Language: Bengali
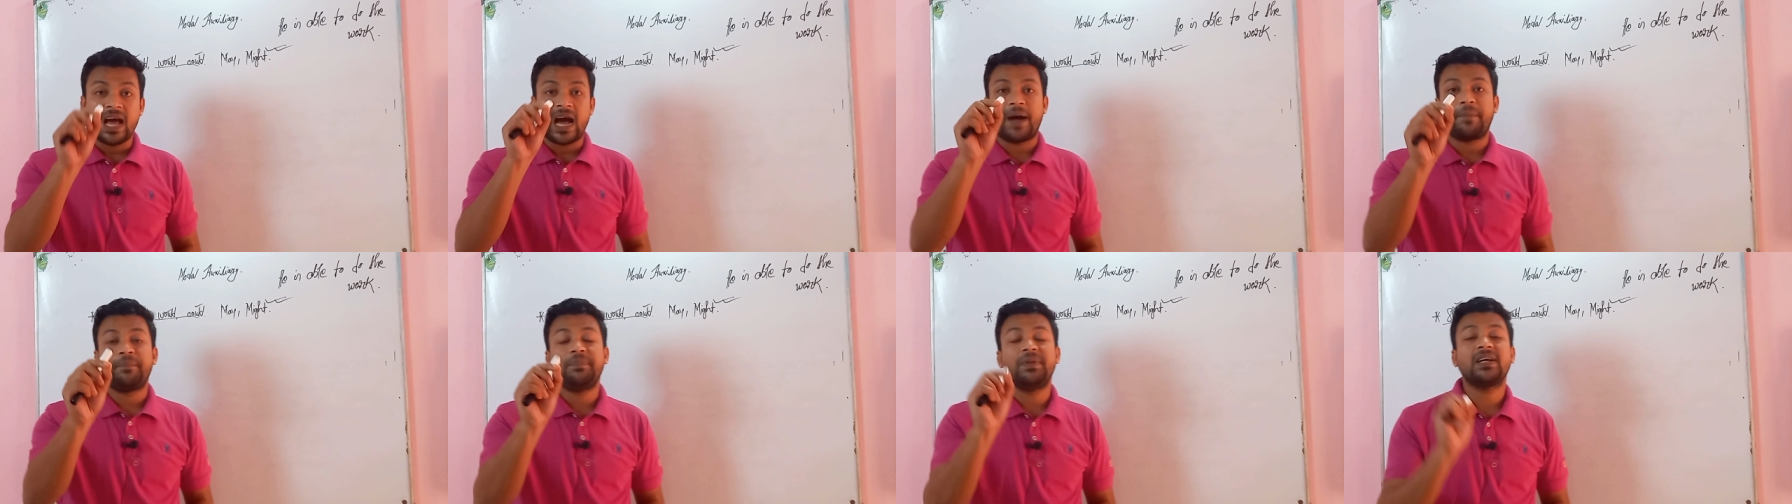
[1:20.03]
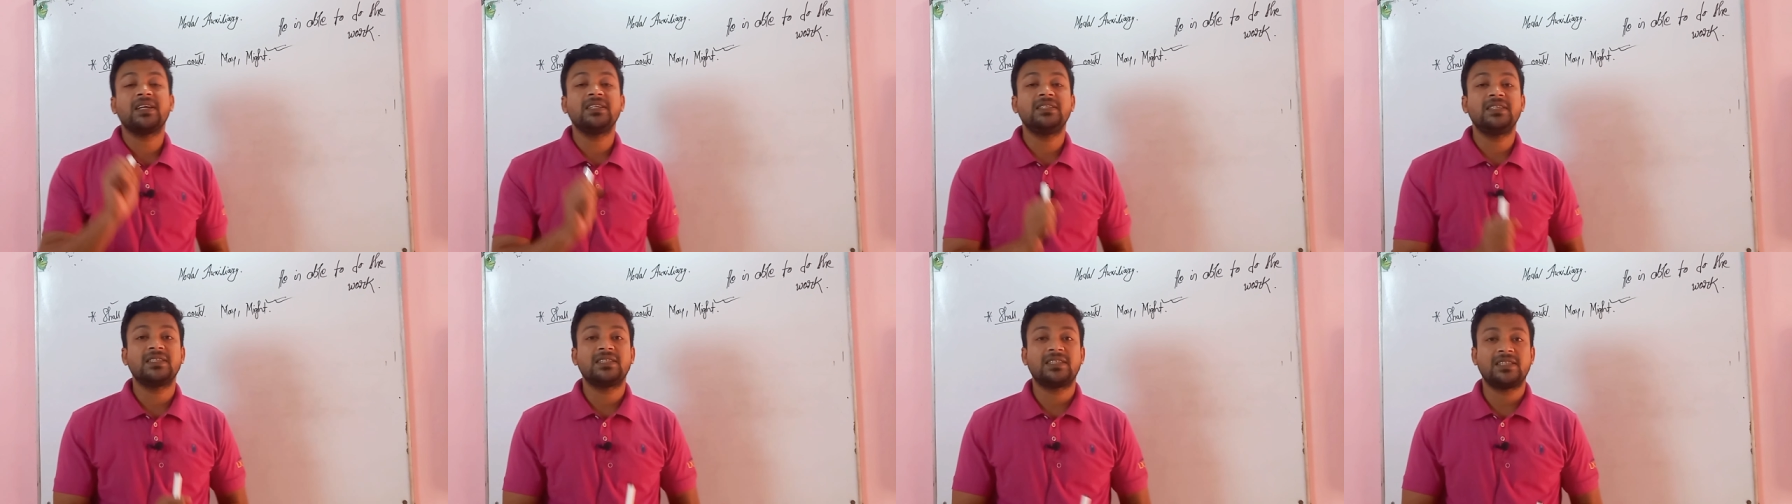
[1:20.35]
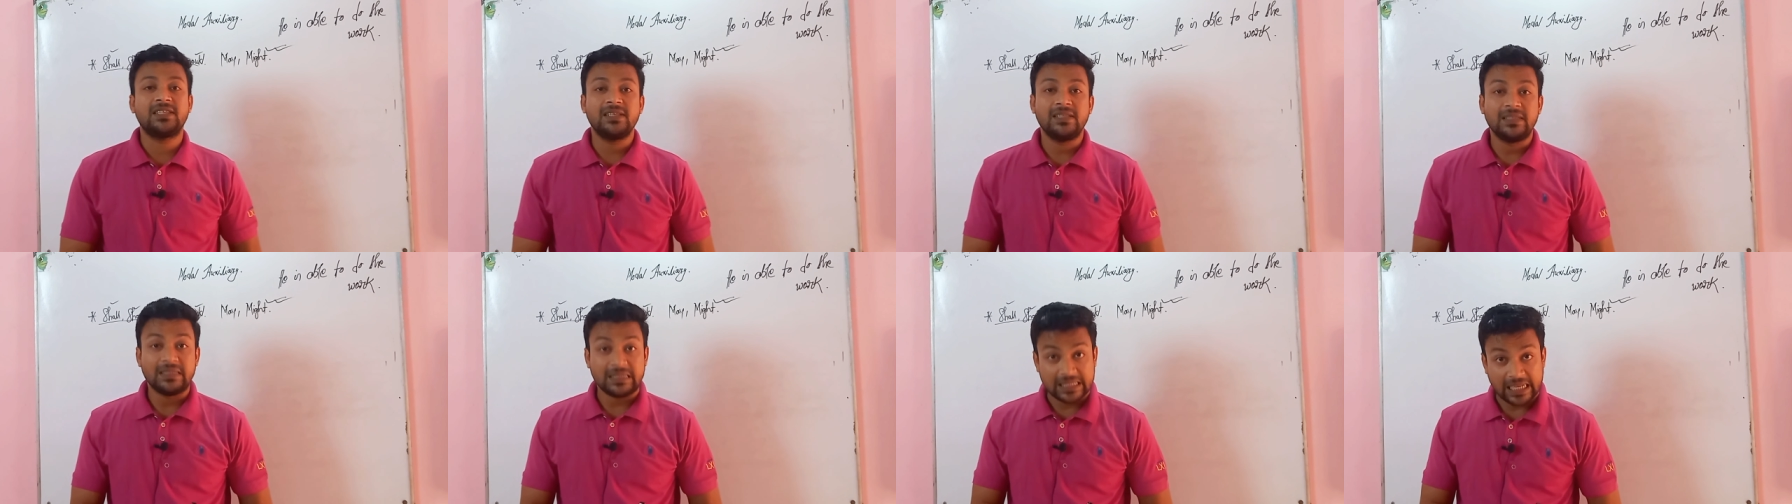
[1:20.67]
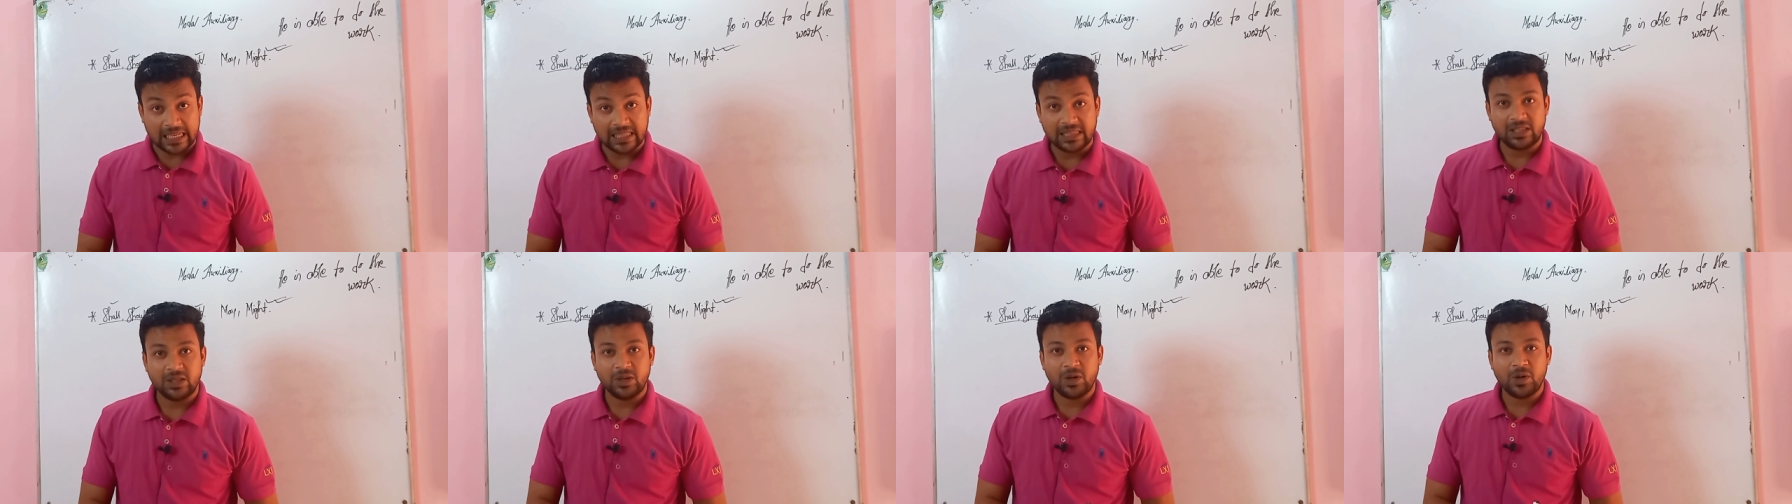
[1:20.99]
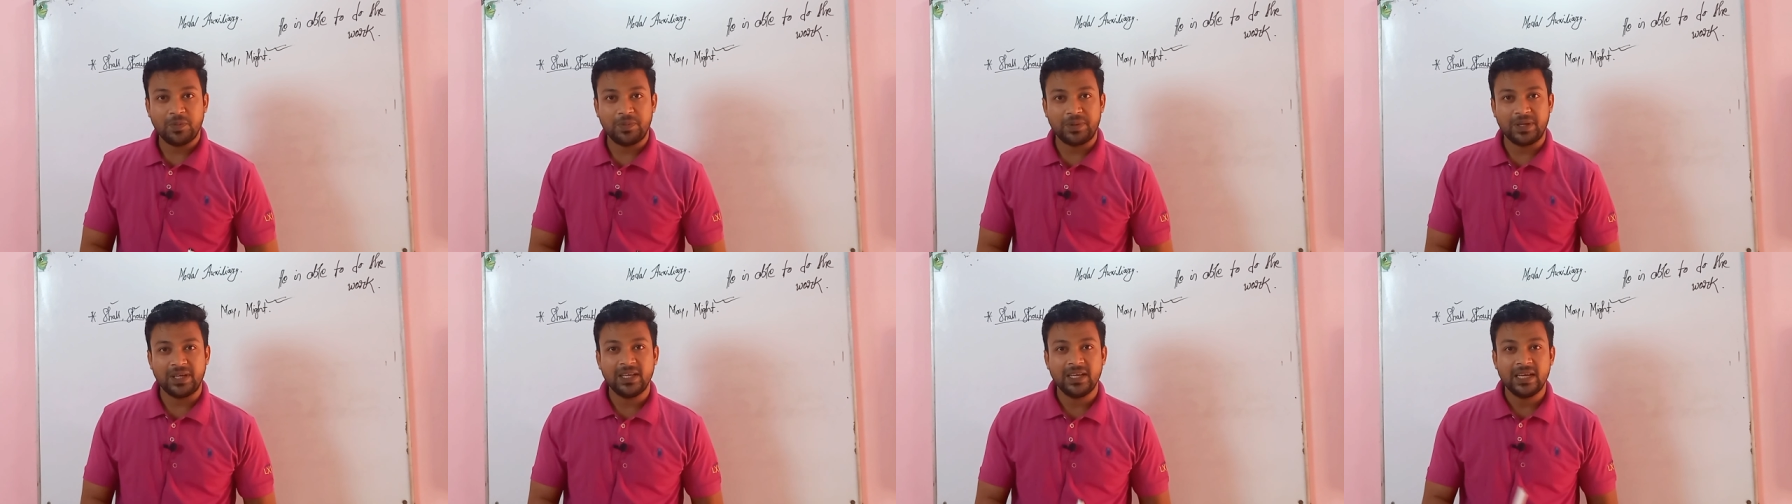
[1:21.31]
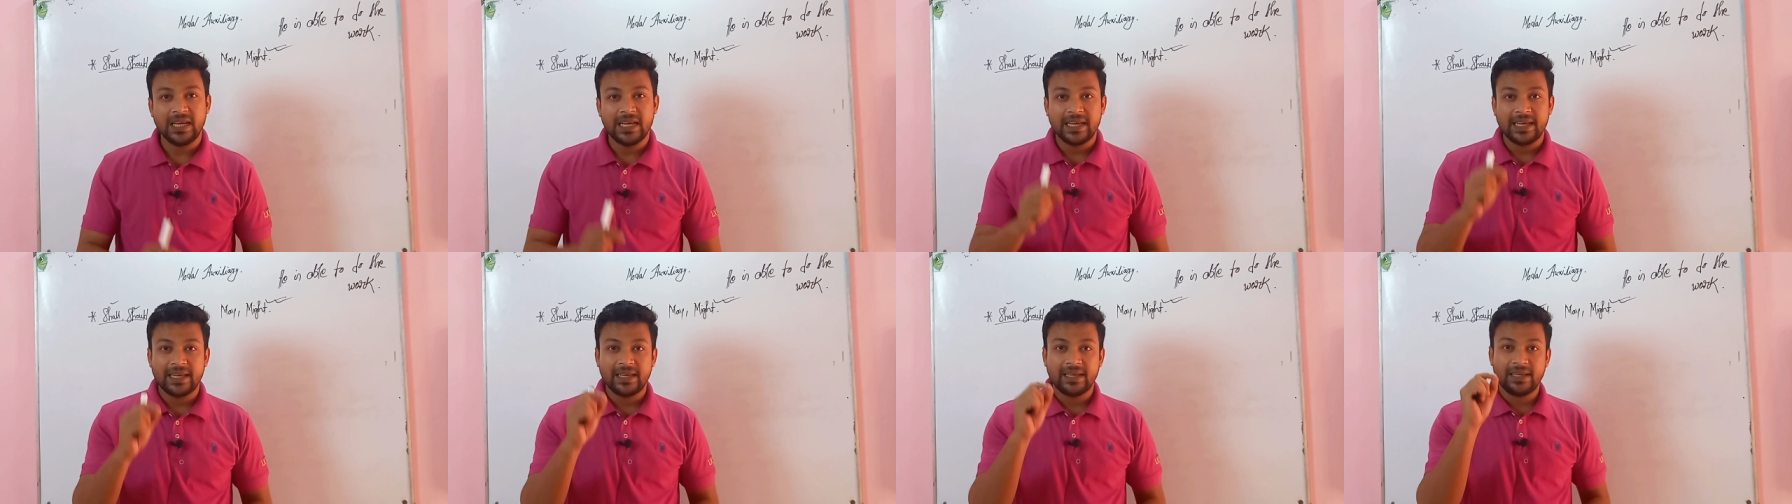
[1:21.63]
আপনাকে জাস্ট জানতে হবে
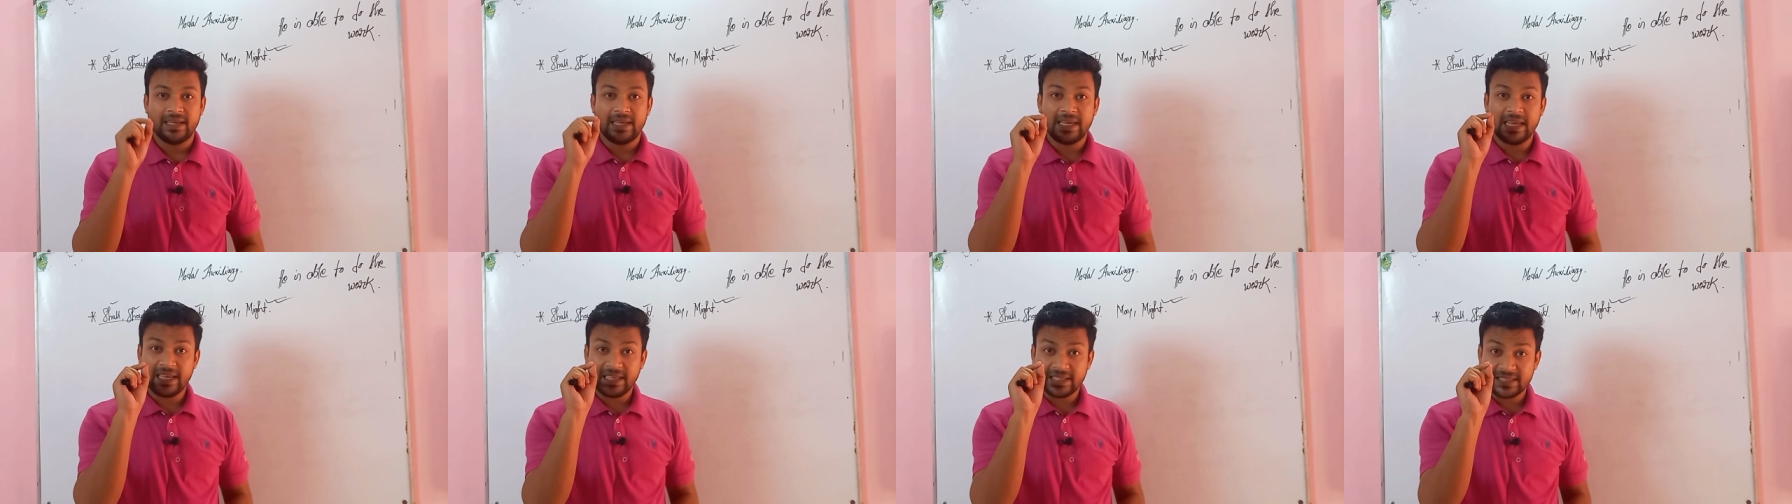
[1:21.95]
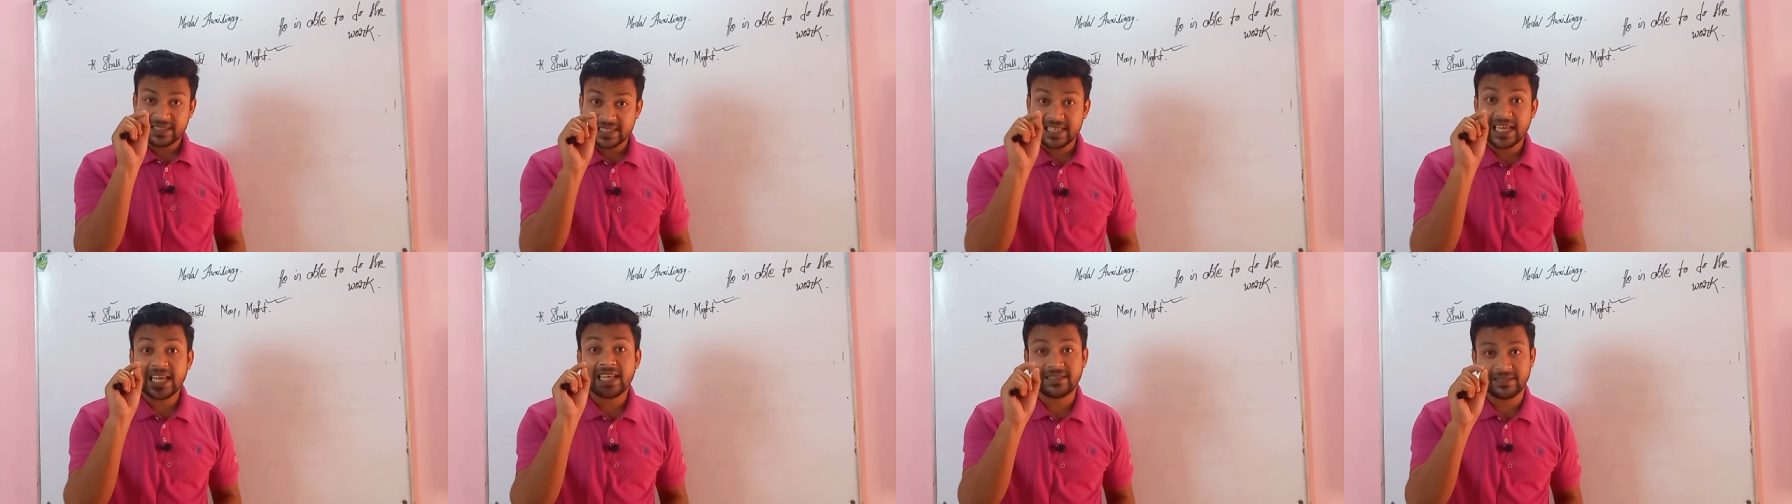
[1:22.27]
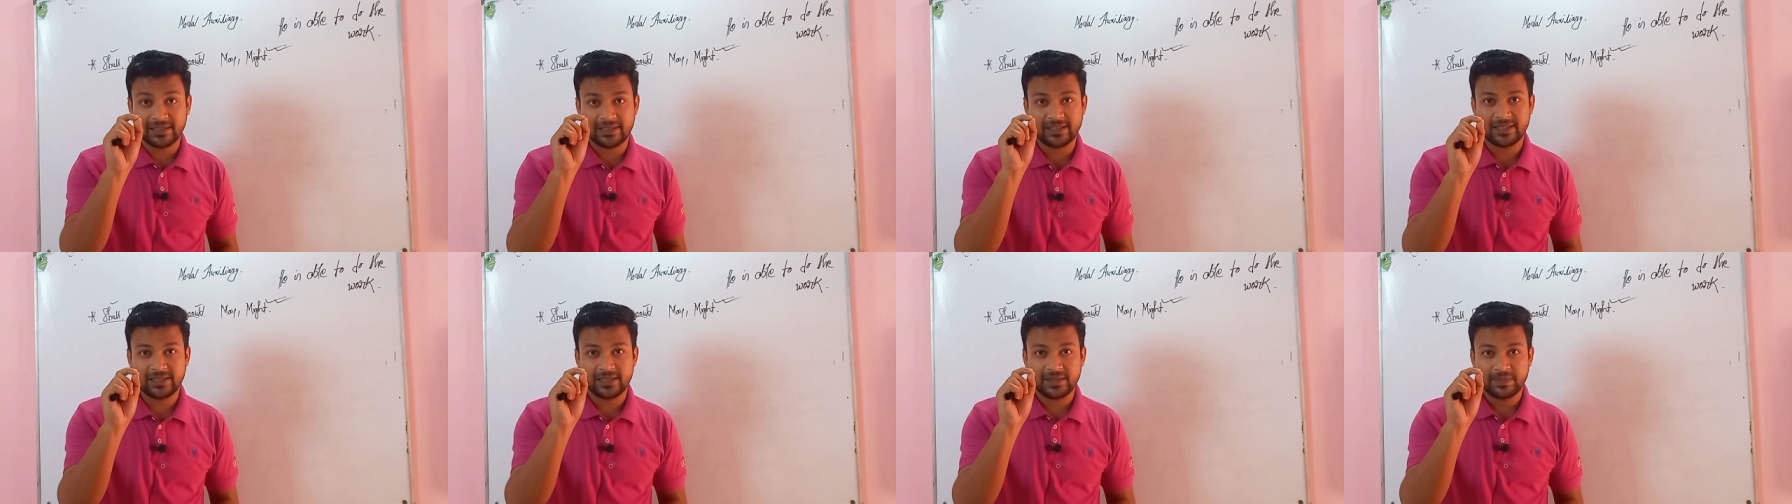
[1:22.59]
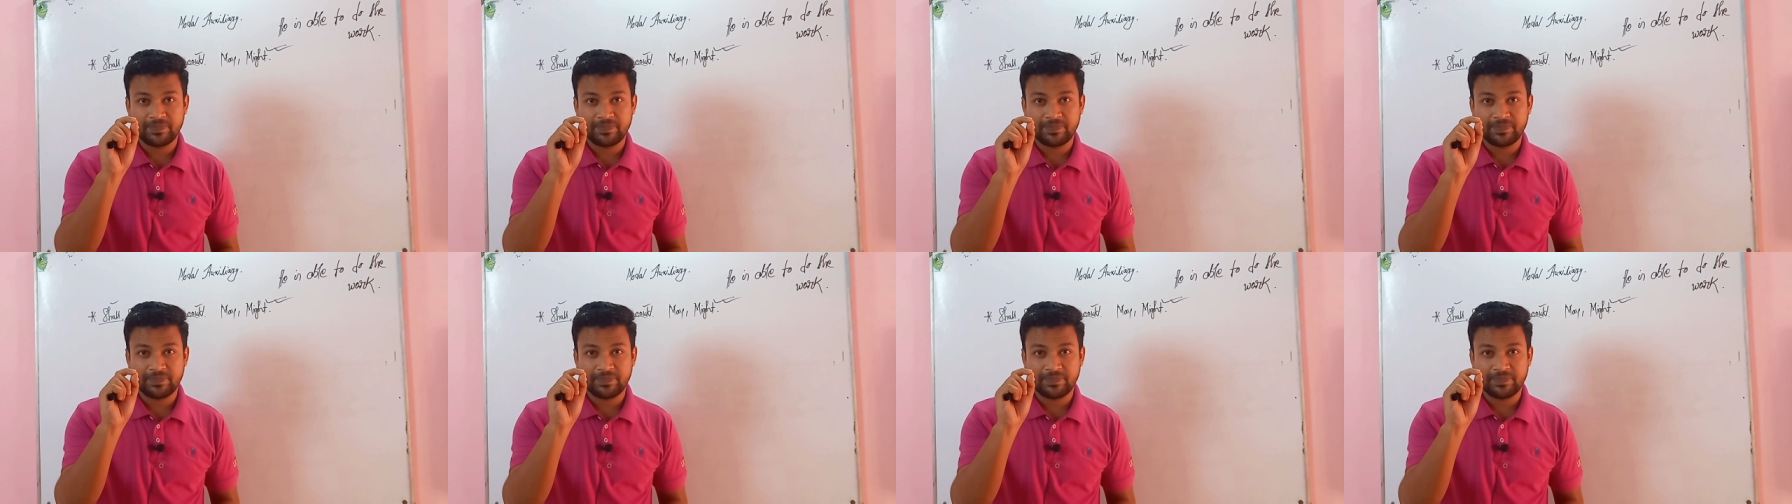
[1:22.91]
সেন্স